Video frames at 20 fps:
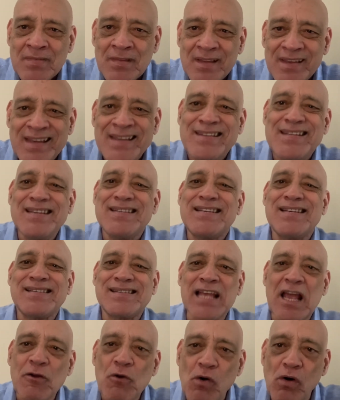e disse:
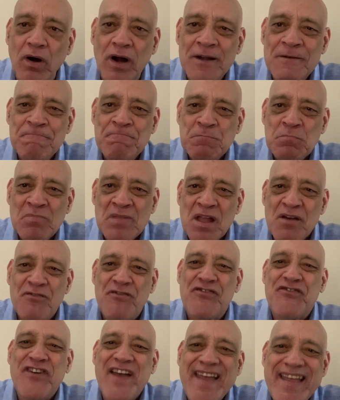Senhor,
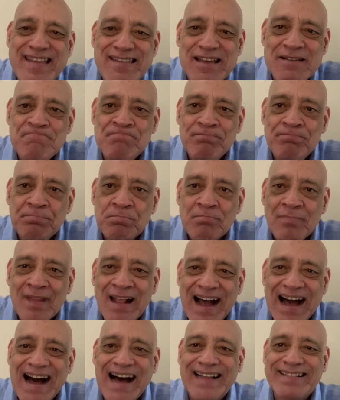vem
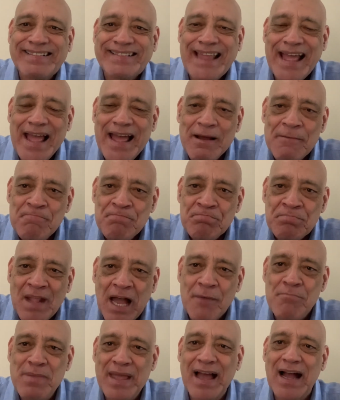até
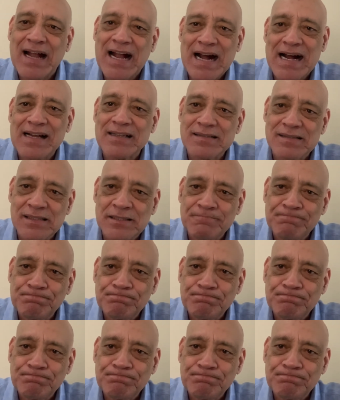a minha casa.